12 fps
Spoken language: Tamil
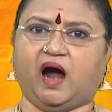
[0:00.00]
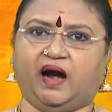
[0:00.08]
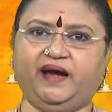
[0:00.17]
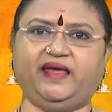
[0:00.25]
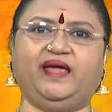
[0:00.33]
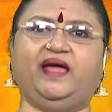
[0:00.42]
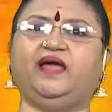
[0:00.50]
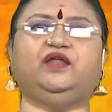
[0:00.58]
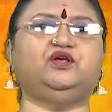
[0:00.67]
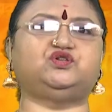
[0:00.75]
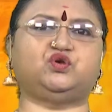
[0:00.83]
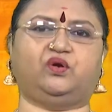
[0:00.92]

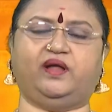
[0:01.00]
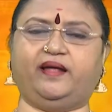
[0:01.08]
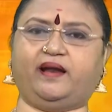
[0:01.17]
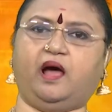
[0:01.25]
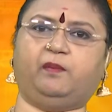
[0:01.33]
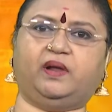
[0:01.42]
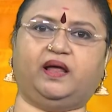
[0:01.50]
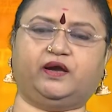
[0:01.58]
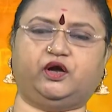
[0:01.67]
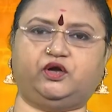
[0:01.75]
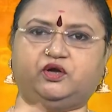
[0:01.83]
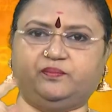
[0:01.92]
அடியேன்னு சொன்ன ராமராக
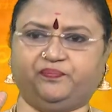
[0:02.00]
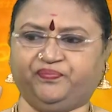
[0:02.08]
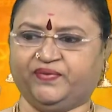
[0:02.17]
இருக்கட்டும்